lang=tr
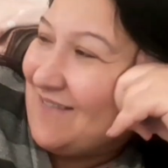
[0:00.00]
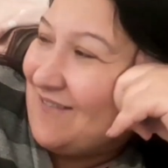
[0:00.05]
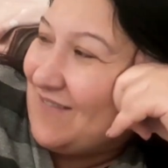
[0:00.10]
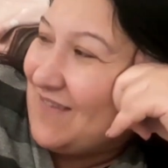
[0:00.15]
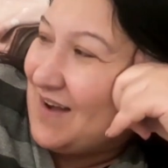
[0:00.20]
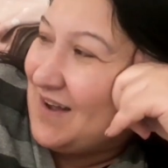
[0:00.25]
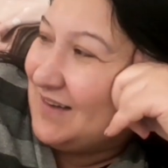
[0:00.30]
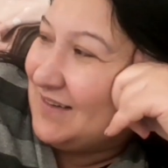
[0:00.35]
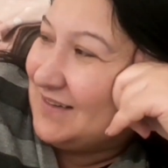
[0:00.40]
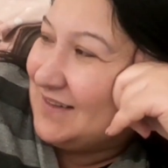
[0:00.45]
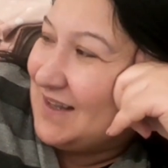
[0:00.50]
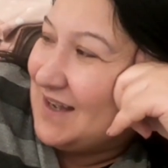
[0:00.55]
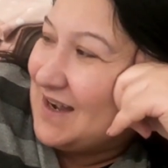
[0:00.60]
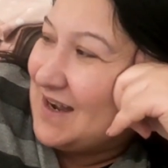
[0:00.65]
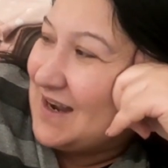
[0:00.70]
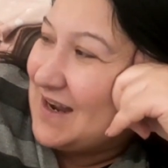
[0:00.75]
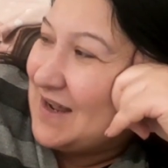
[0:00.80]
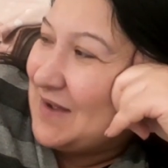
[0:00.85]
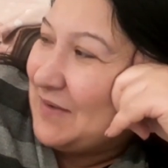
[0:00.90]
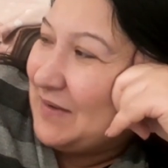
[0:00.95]

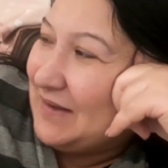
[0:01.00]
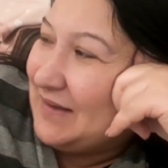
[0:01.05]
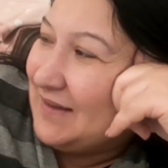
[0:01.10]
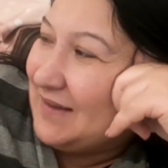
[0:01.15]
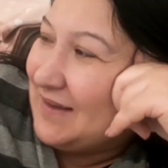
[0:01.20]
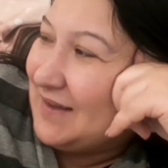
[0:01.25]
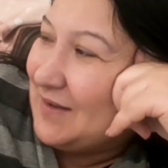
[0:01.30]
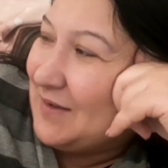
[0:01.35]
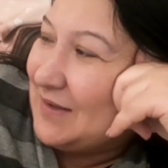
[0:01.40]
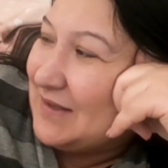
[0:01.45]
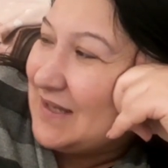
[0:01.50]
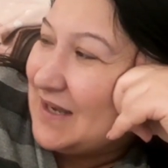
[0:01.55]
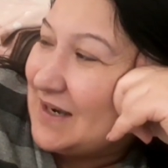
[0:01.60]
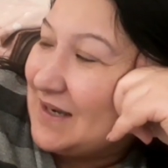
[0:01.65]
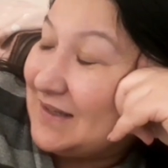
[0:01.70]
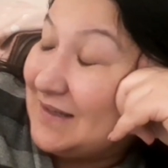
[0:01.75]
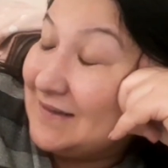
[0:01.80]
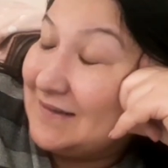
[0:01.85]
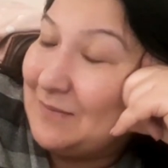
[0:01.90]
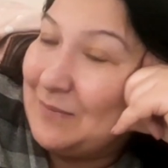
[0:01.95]
Vallahi e,
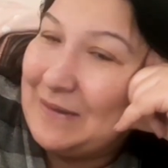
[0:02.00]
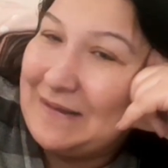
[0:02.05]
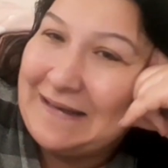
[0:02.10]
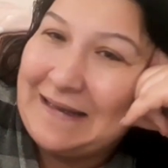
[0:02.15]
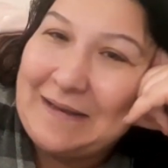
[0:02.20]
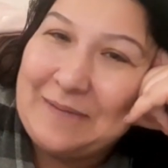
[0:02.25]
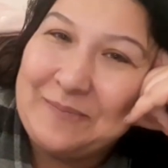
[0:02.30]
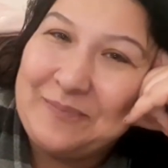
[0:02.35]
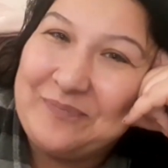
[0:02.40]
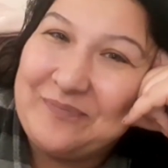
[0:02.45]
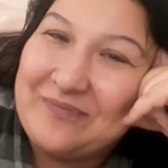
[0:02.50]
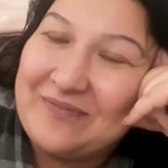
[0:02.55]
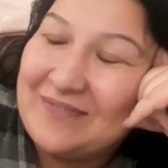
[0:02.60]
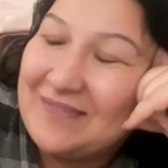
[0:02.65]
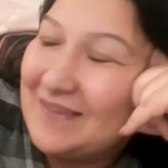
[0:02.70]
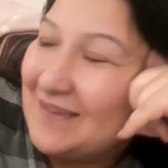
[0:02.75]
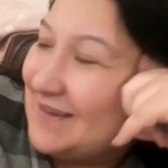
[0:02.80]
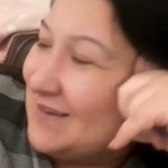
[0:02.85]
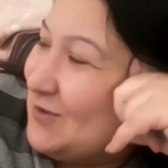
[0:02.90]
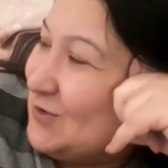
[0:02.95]
yakaladı beni
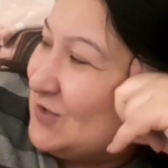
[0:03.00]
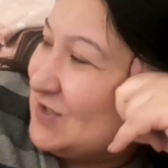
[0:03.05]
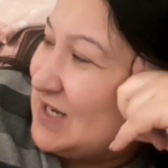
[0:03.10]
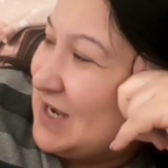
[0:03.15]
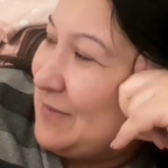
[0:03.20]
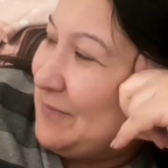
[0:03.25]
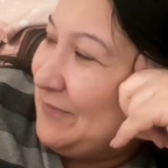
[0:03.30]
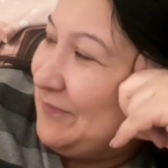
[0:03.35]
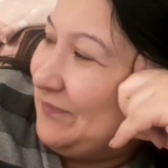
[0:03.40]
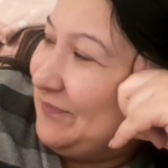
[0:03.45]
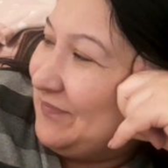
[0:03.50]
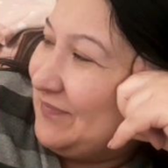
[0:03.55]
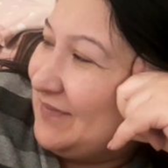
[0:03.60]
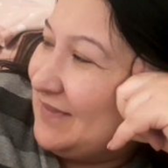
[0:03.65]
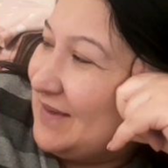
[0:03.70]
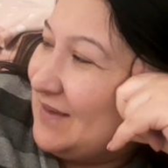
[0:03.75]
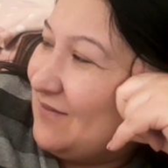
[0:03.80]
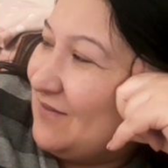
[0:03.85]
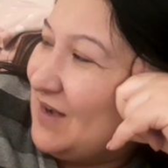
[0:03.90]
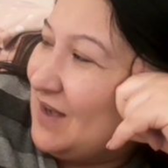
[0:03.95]
kocam.
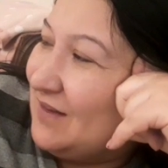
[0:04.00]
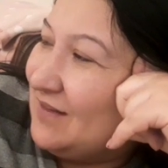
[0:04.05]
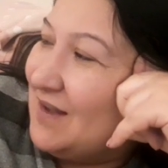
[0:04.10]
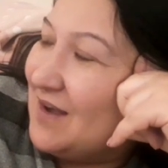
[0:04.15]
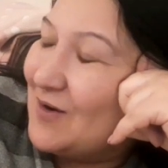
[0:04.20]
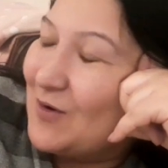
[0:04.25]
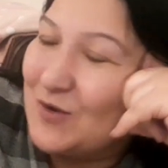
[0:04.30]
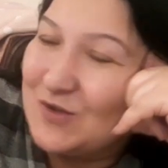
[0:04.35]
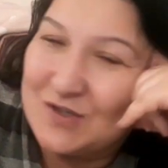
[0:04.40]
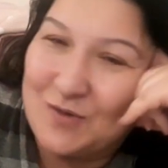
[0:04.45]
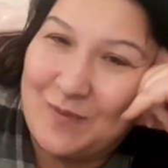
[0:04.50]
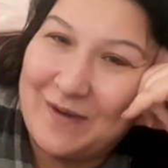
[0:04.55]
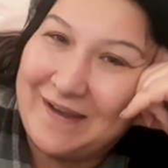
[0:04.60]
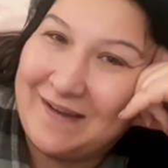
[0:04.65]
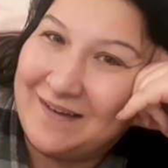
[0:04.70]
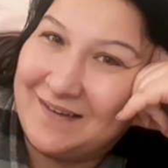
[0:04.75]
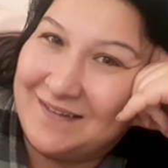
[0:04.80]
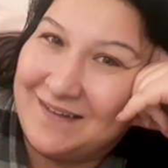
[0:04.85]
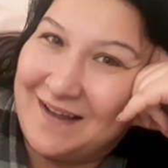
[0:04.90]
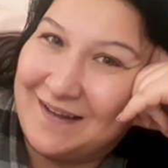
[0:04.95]
Vallahi kocama
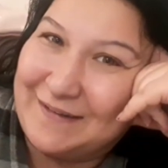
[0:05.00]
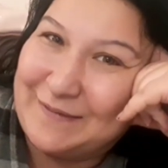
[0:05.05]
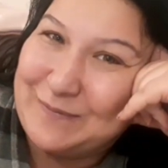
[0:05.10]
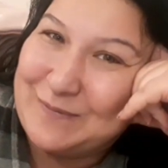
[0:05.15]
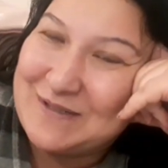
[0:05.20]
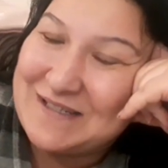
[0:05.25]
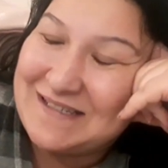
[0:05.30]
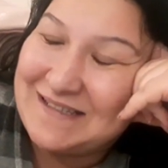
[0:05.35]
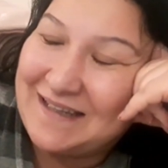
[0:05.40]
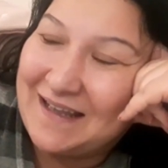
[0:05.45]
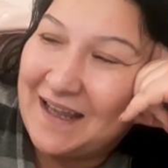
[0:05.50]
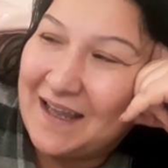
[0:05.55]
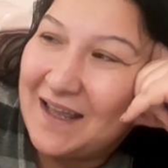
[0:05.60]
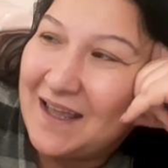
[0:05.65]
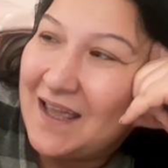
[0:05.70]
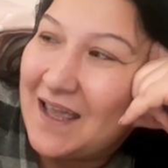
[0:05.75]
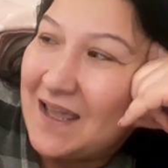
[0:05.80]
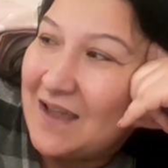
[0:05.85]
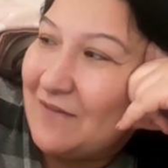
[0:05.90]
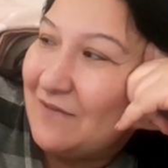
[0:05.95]
yakalandım işte.
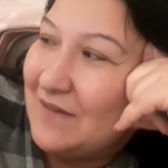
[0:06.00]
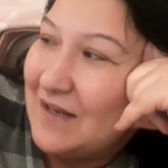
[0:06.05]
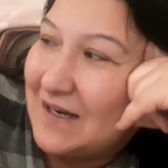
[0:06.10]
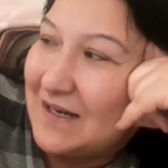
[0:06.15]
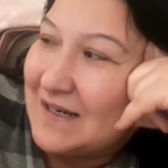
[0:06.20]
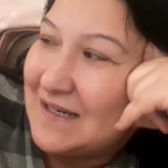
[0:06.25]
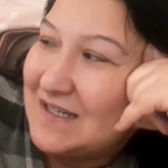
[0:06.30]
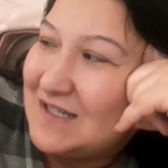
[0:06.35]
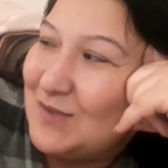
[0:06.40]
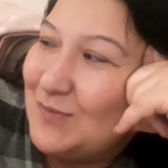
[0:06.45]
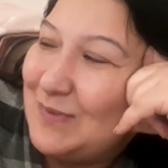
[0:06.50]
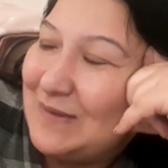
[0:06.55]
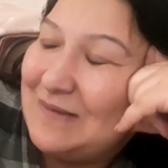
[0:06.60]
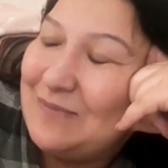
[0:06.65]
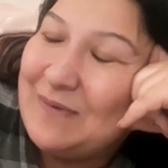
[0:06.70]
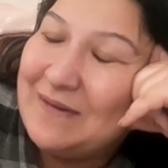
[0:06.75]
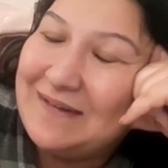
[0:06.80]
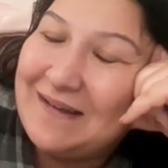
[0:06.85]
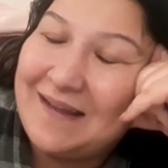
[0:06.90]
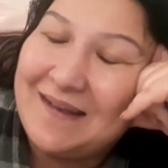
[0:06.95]
Evlerin işi
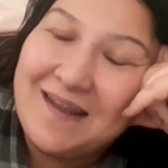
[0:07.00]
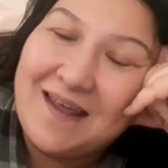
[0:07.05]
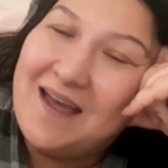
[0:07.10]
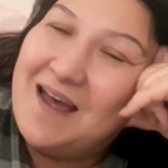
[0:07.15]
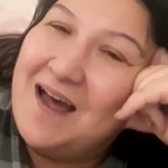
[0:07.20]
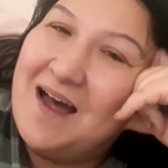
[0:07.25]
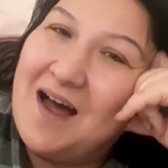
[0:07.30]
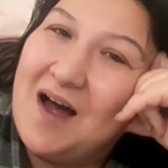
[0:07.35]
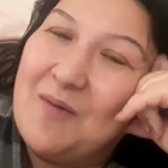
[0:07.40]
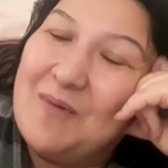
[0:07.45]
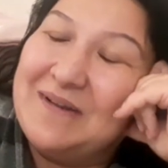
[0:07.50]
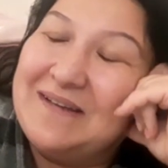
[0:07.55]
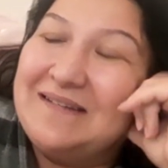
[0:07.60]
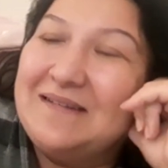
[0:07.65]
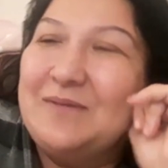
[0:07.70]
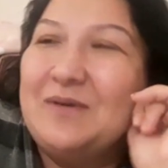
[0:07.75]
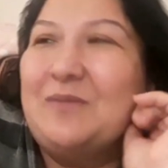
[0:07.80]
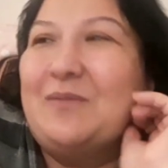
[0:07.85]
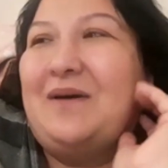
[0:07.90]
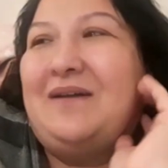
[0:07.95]
bitmeden. Ama
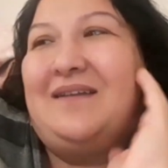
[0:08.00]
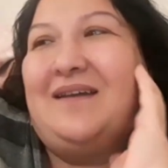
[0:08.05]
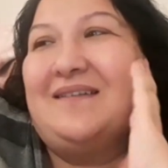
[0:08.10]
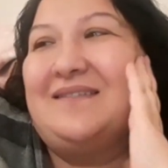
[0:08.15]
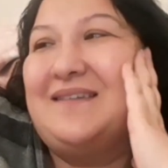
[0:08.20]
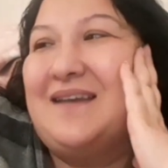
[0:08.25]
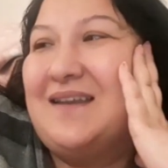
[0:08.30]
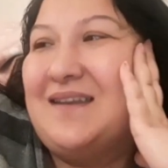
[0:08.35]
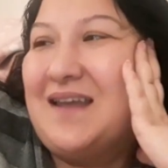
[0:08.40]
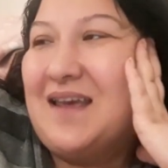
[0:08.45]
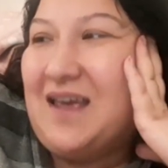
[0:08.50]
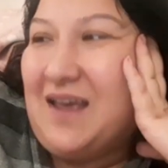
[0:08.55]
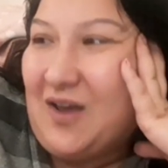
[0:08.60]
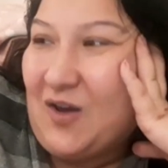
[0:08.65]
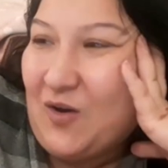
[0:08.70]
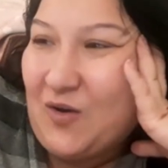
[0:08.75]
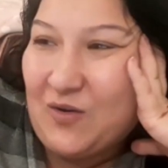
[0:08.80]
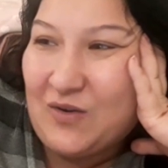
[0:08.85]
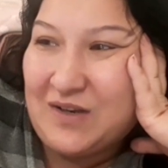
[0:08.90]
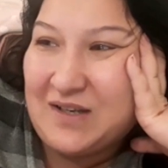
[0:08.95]
dediğim gibi Allah'tan
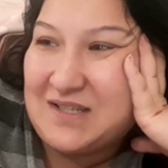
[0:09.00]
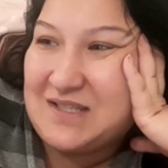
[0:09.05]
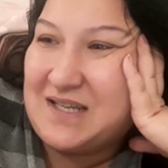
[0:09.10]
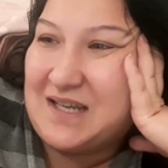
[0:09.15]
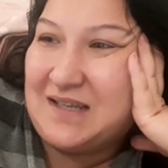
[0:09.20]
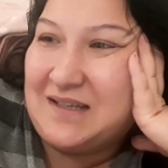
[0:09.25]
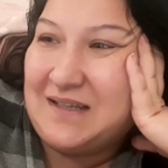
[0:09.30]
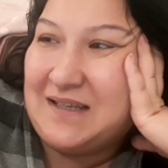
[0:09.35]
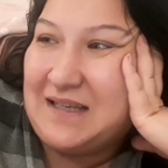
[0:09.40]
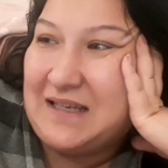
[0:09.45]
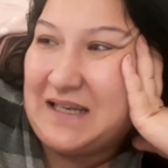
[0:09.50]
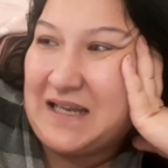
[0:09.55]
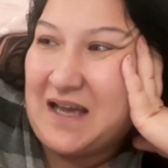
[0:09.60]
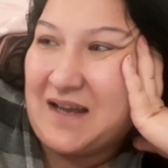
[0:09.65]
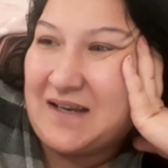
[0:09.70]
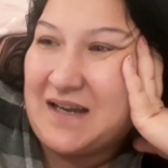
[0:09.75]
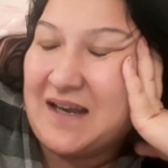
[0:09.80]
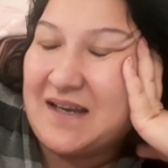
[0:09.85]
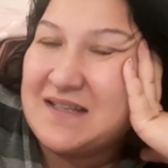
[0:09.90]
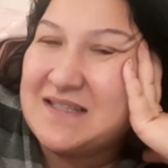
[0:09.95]
öyle şey değil
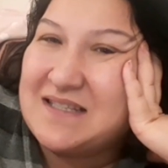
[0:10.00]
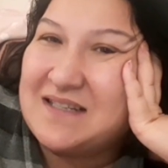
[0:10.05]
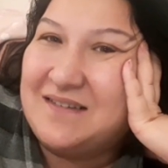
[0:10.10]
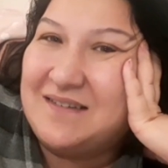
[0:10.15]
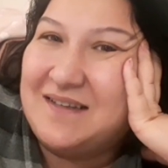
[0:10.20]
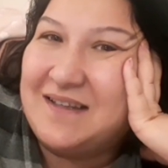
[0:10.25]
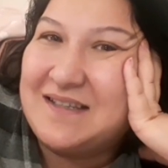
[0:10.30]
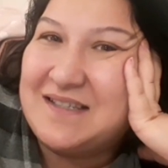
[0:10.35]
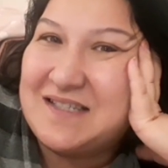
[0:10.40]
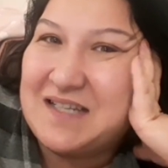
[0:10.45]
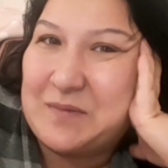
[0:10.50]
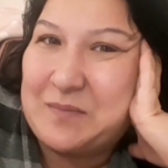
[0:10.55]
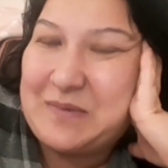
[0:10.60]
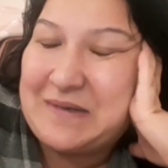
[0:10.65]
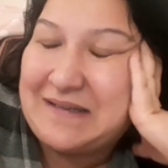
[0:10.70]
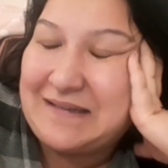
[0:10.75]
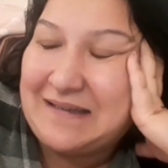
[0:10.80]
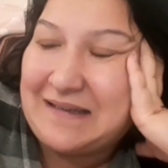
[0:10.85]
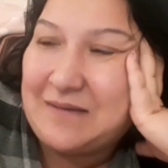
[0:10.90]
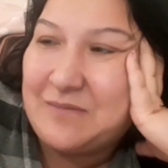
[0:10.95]
yani. Hani sıkıntı edecek
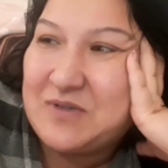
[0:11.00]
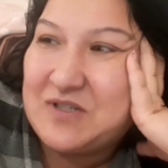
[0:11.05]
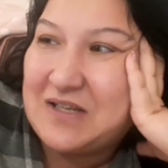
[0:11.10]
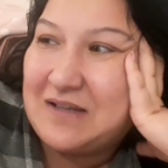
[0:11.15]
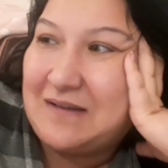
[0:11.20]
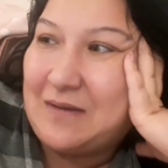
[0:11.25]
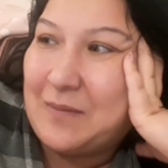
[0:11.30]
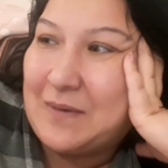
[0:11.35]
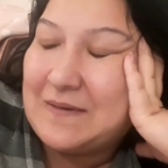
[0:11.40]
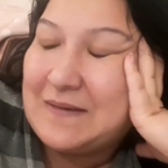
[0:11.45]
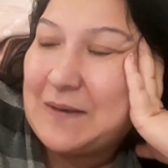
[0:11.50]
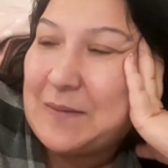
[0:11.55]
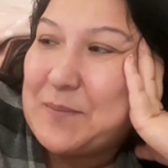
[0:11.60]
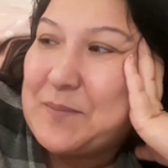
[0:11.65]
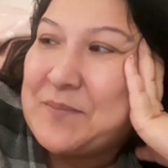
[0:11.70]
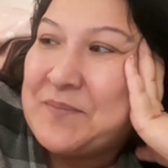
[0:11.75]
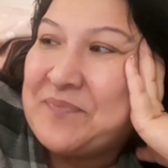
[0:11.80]
biri değil. Bir şey demedi.